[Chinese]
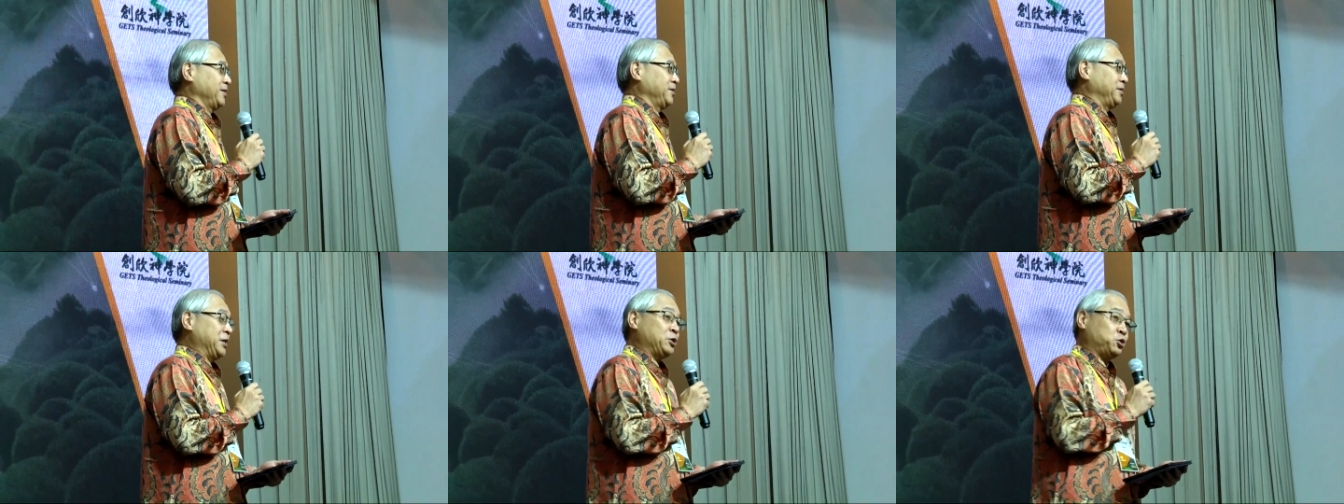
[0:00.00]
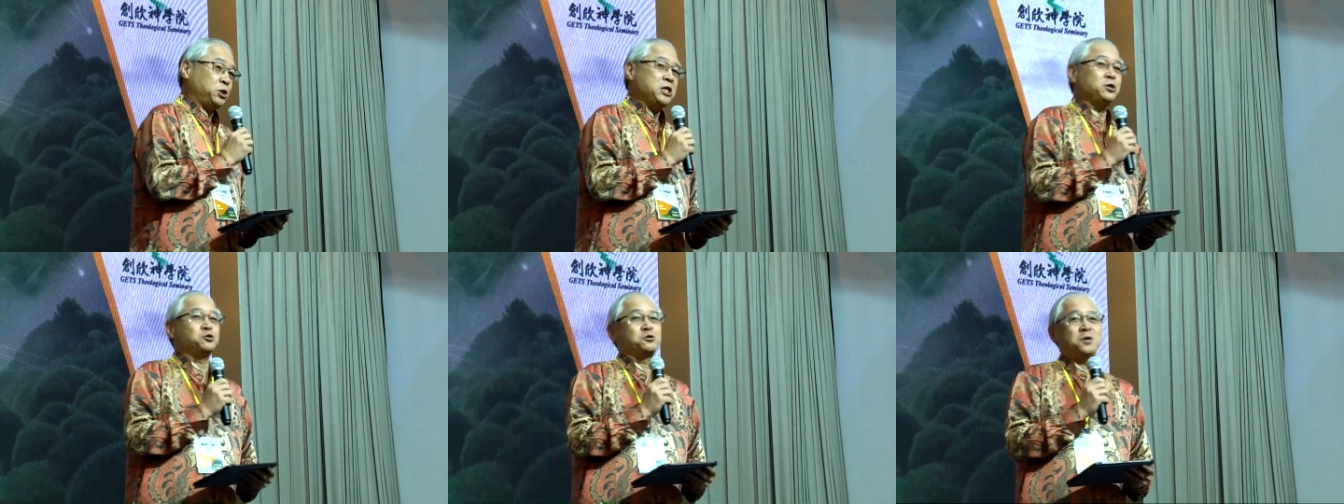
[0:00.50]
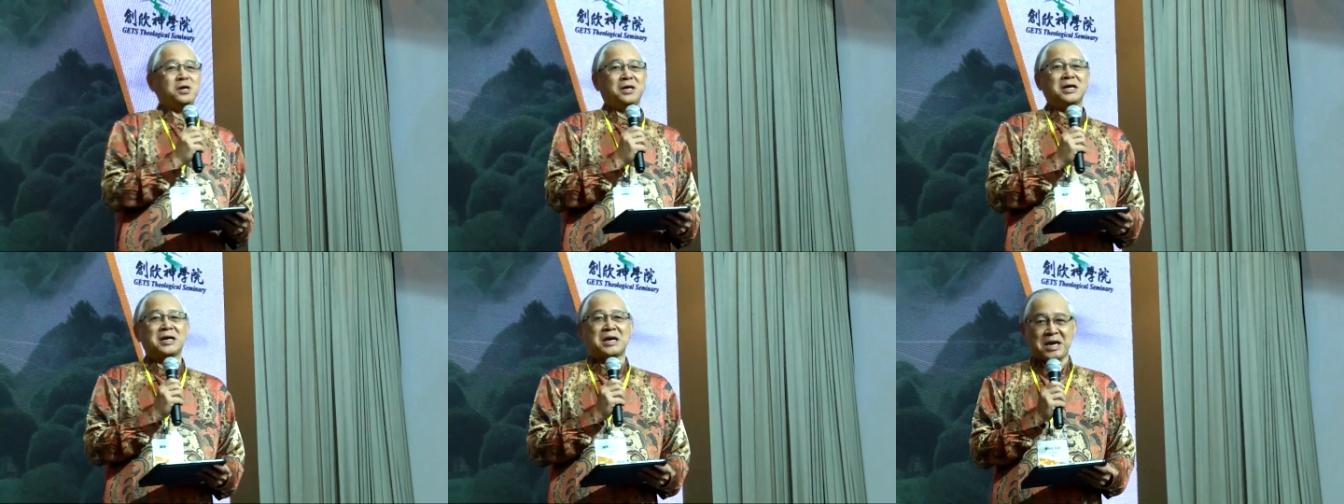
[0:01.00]
你的确
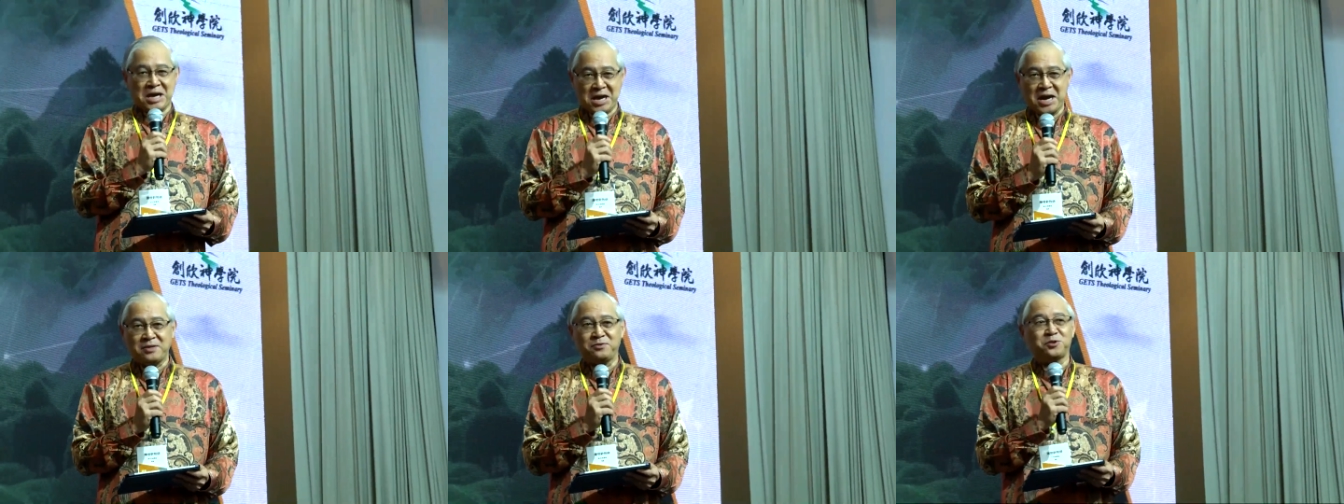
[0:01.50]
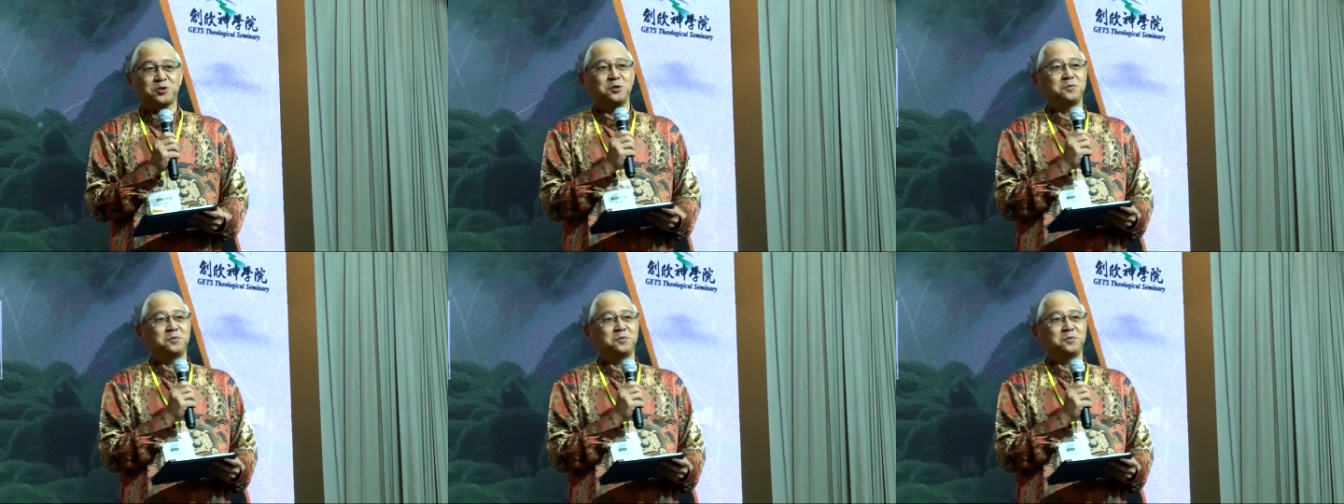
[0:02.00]
感受，